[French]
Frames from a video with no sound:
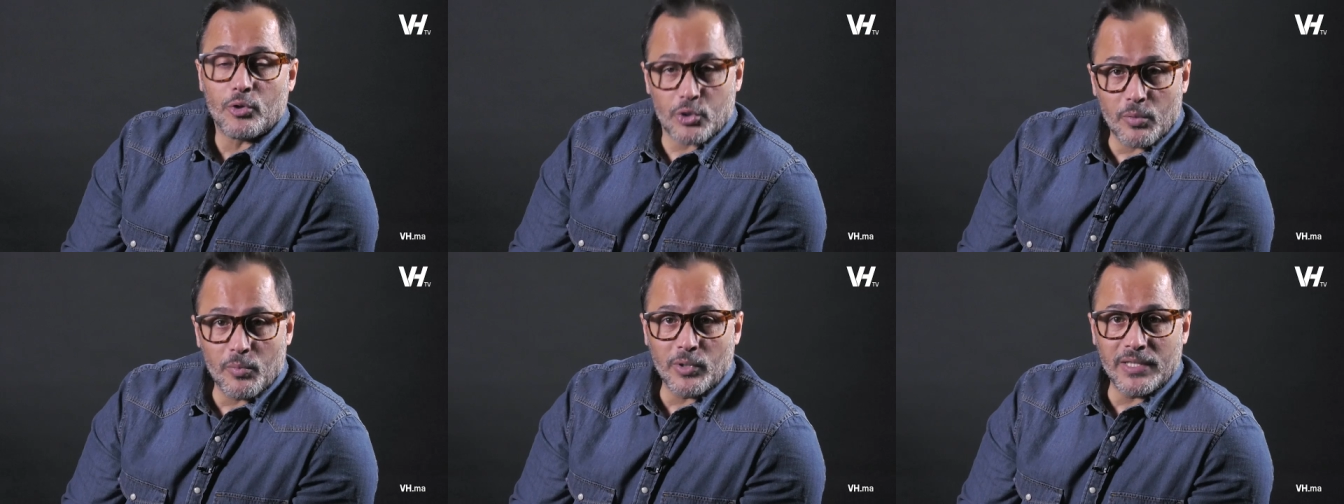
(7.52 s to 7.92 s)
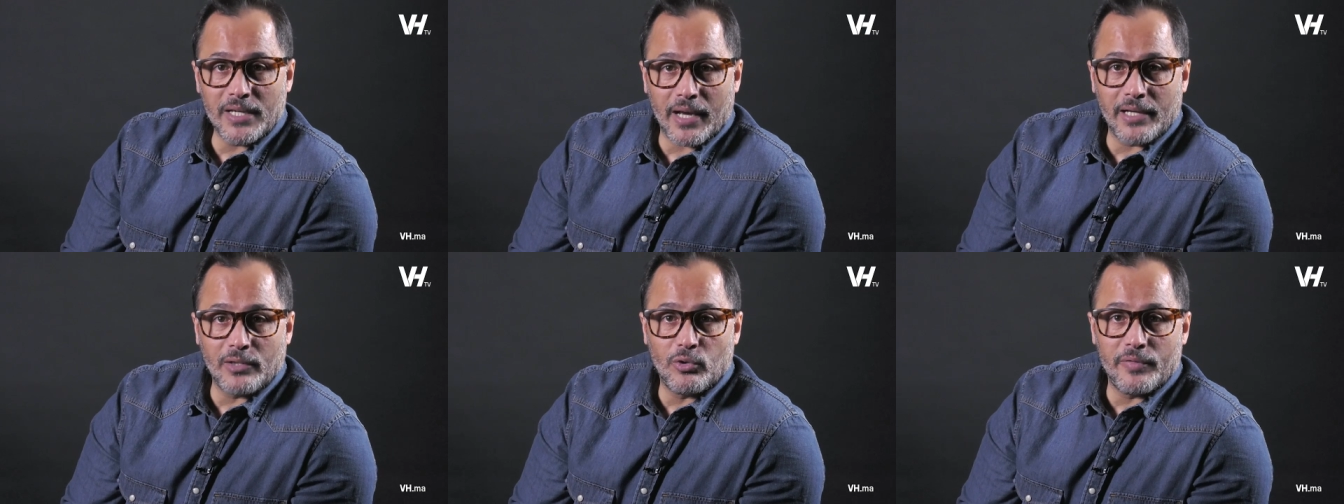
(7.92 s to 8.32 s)
Nous sommes en
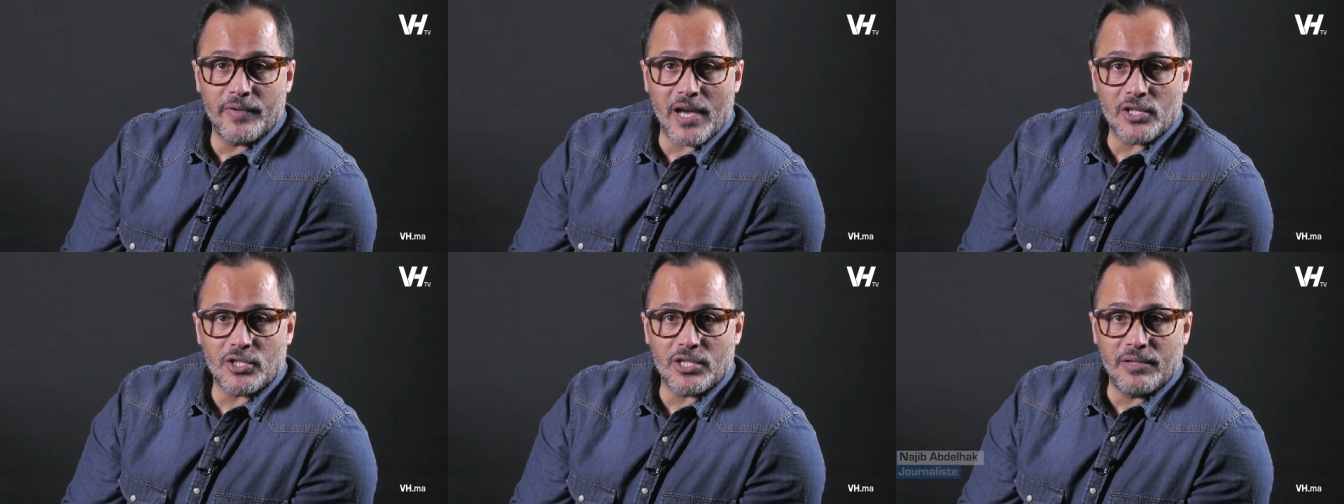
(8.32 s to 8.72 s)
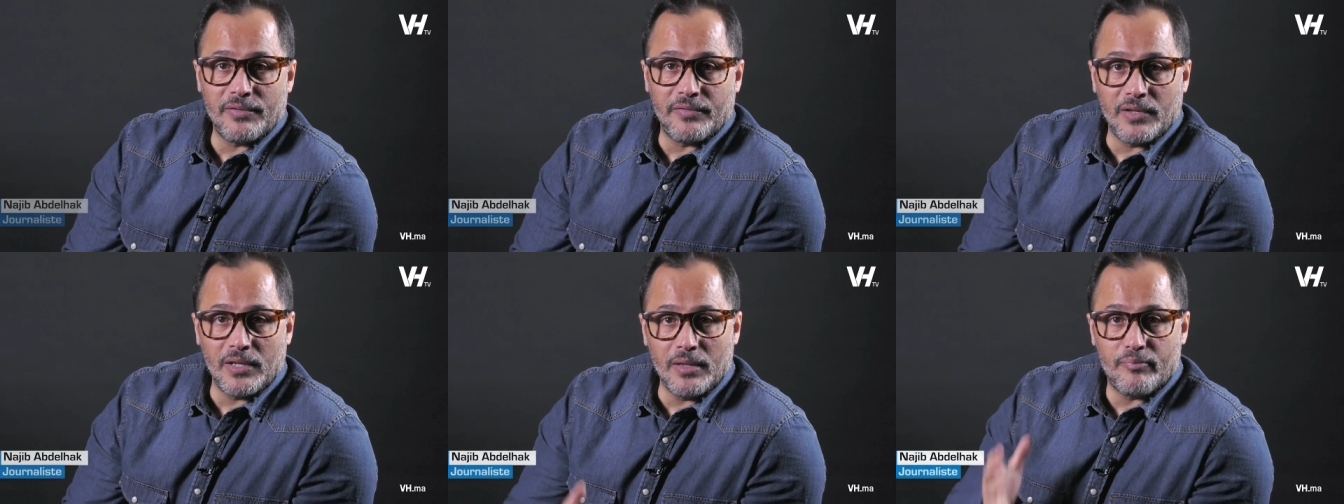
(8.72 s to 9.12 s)
direct de
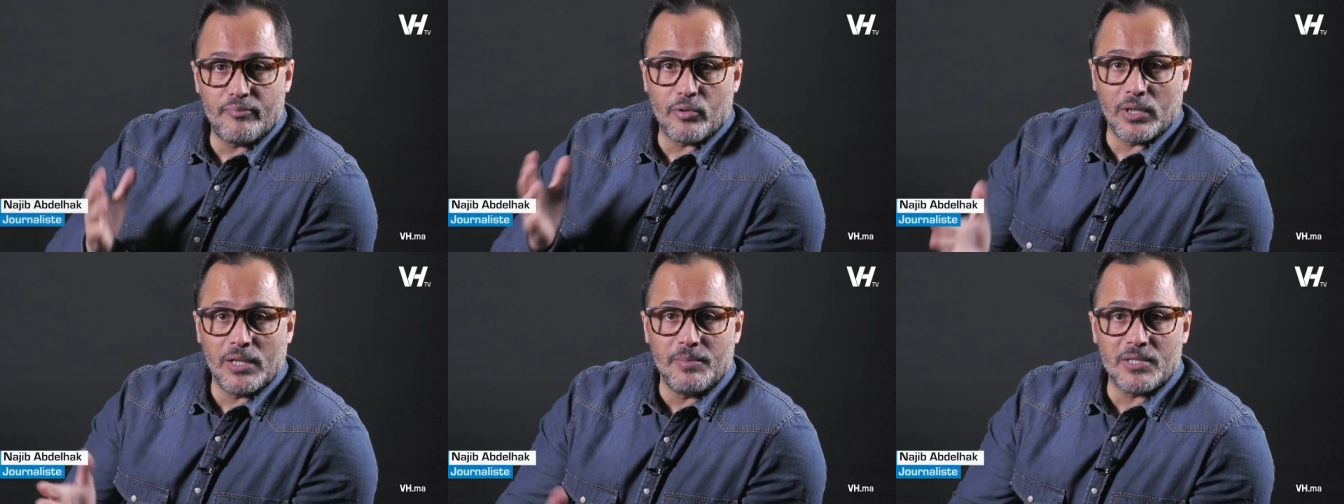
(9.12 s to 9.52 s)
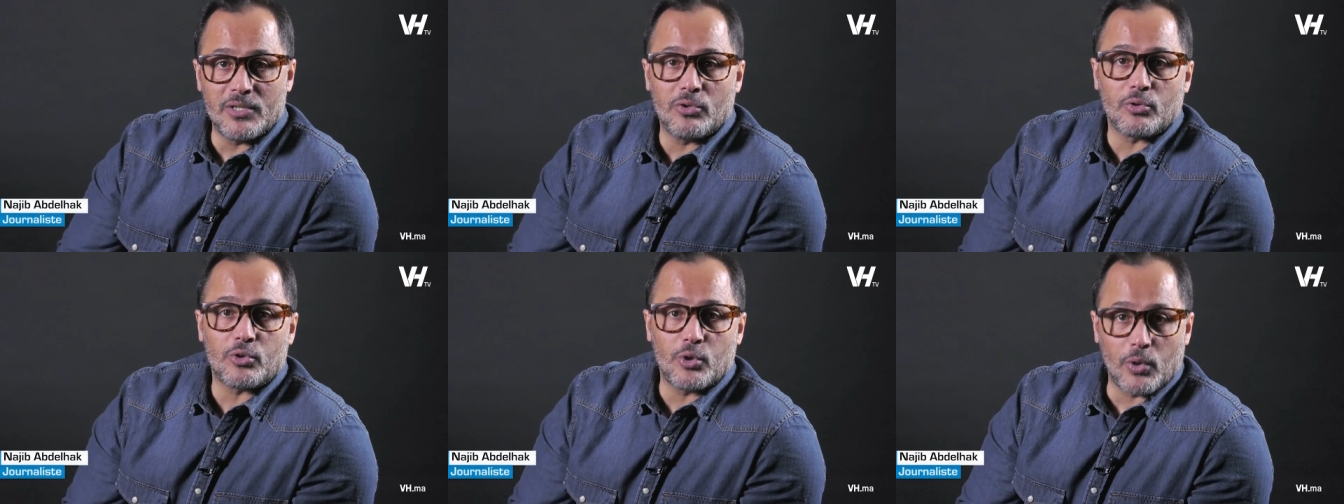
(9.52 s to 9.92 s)
VHTV pour
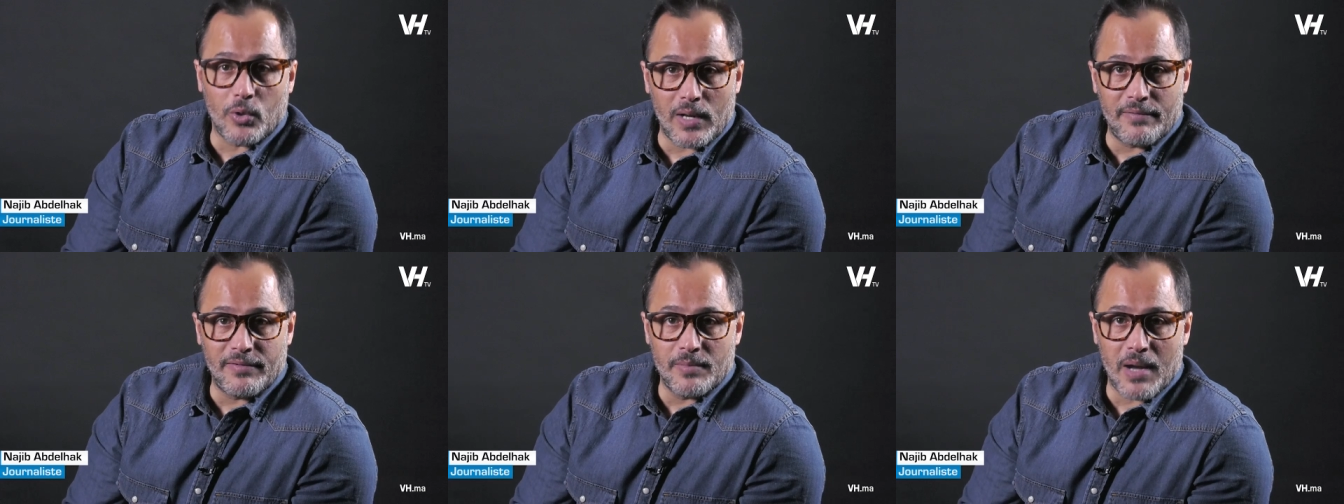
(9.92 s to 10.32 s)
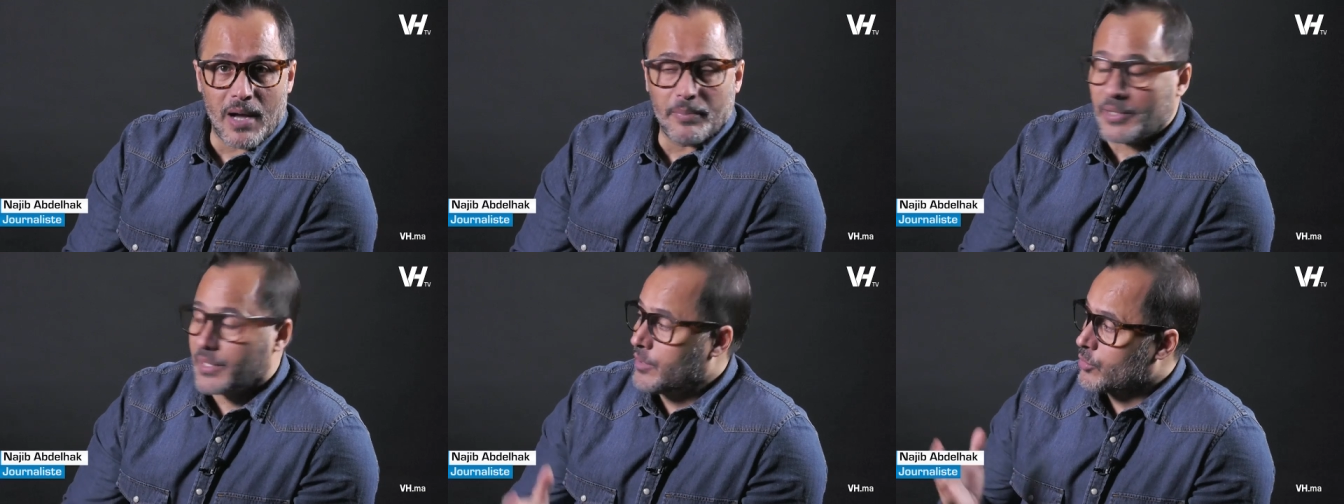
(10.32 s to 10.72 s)
l'émission Ce que la vie m'a
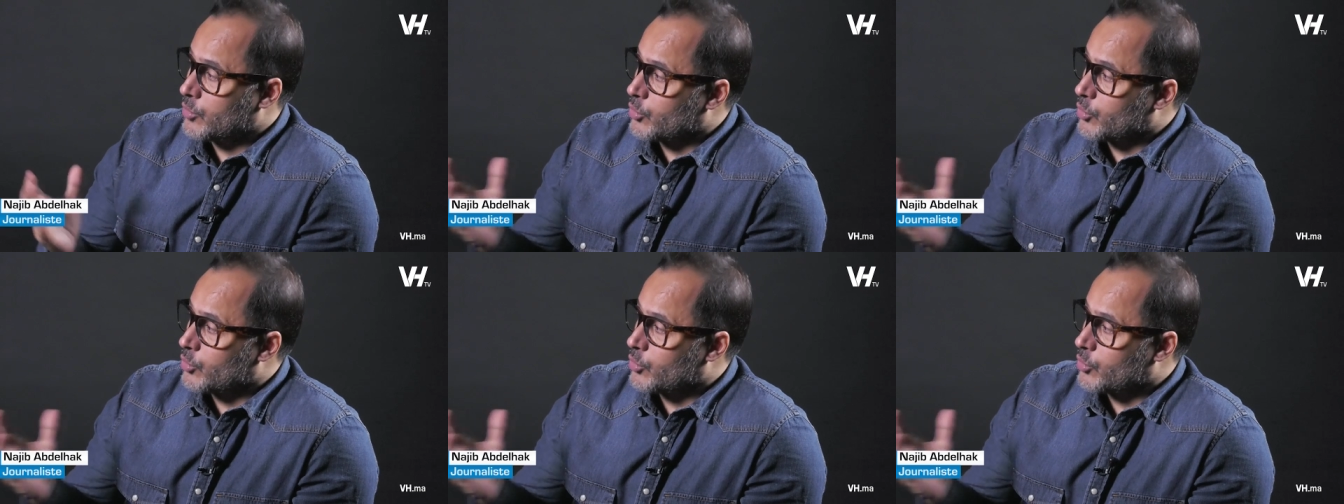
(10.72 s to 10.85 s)
appris.